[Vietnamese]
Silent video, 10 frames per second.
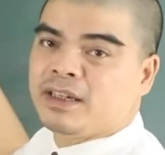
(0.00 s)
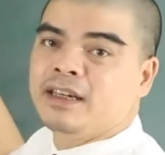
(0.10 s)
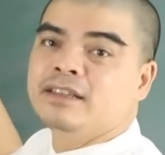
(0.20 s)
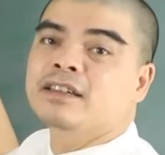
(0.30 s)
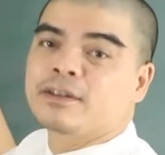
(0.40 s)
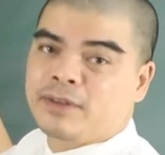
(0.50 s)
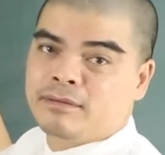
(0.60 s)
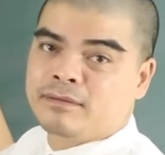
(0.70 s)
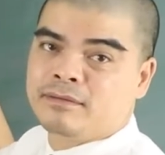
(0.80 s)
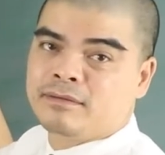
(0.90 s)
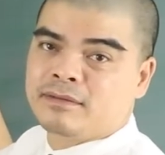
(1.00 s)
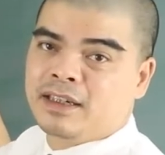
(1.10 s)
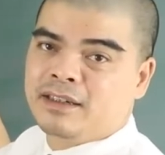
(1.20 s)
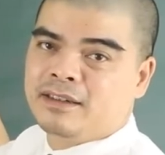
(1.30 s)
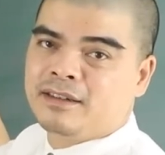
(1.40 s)
nhé, hết sức đề phòng.
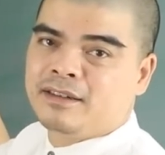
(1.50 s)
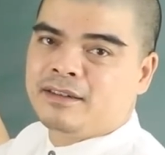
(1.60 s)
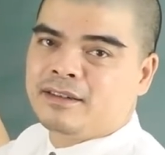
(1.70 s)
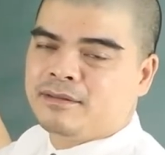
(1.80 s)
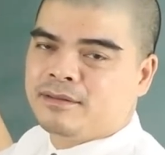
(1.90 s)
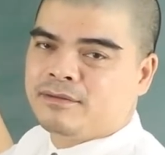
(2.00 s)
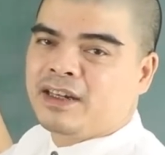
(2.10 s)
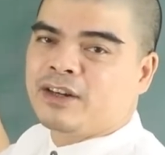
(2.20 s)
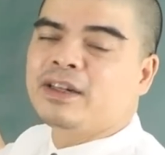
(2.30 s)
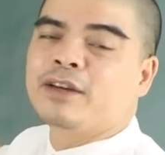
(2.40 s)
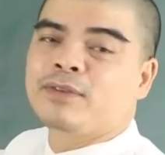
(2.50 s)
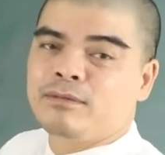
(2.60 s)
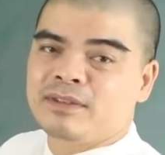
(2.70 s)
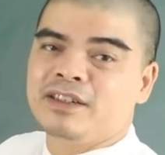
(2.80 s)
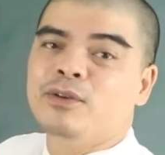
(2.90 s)
Đấy. Và có đề
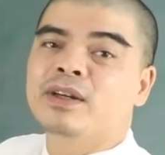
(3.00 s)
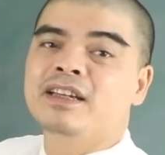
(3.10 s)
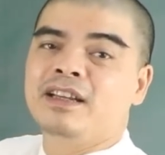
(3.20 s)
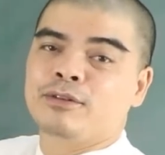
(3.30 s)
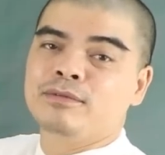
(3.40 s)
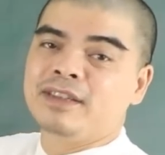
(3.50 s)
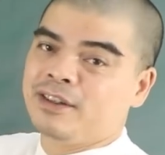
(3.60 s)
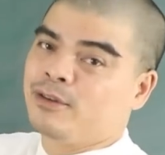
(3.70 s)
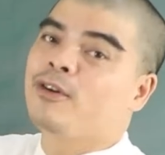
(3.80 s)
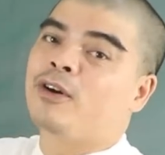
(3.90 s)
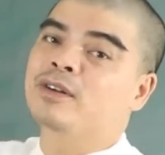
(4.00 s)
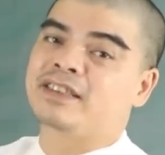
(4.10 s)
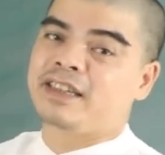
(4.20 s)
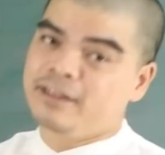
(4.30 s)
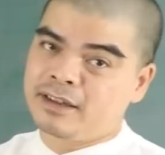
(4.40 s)
phòng thì đôi khi là cũng gì cũng khó thể
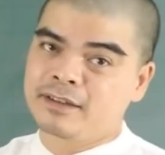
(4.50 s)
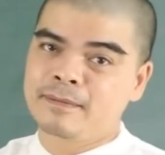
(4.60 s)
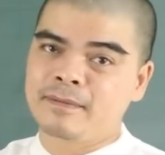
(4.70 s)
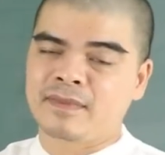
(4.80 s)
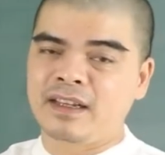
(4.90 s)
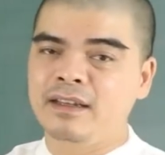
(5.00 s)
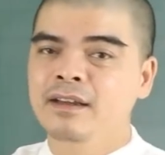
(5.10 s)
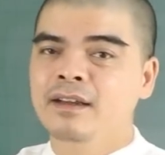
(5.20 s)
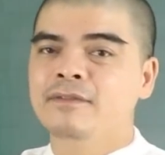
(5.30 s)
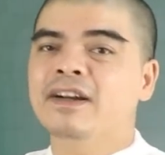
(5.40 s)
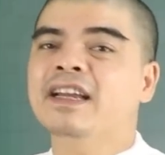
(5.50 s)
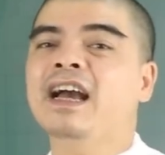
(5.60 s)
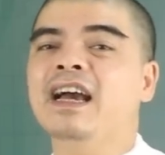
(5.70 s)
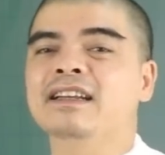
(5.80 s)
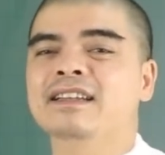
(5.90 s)
tránh được. Đấy. Và cái
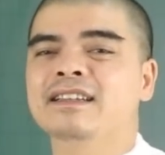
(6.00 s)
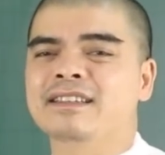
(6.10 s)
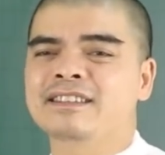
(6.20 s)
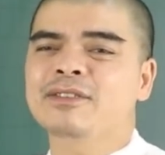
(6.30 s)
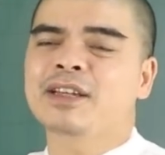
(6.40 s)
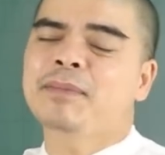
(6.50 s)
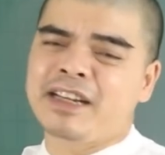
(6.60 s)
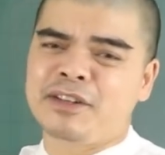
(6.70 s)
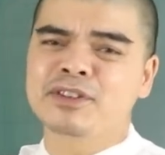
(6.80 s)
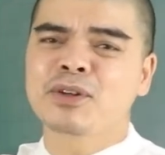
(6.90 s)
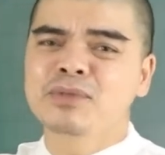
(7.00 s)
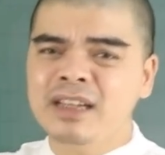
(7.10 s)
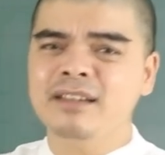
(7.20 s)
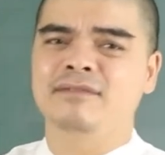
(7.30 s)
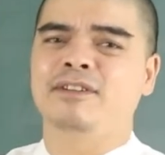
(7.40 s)
hạn sao Thái Bạch kể nó xấu
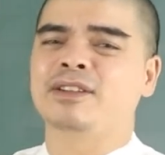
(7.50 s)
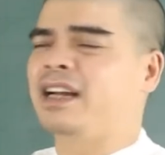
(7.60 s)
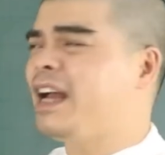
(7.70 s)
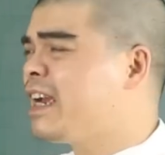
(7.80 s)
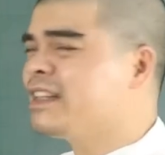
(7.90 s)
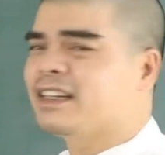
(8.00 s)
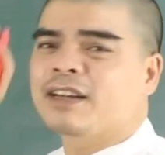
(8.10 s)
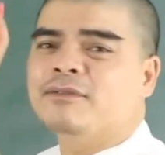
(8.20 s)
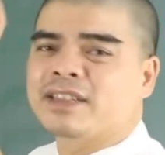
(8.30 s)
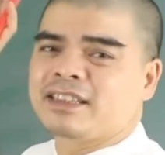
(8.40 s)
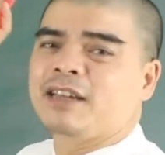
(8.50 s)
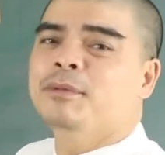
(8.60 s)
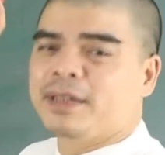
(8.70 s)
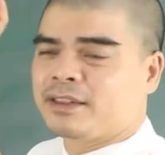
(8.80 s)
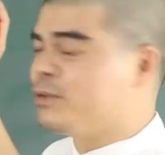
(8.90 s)
nhất vào tháng 2, tháng 5 và tháng 8 âm lịch,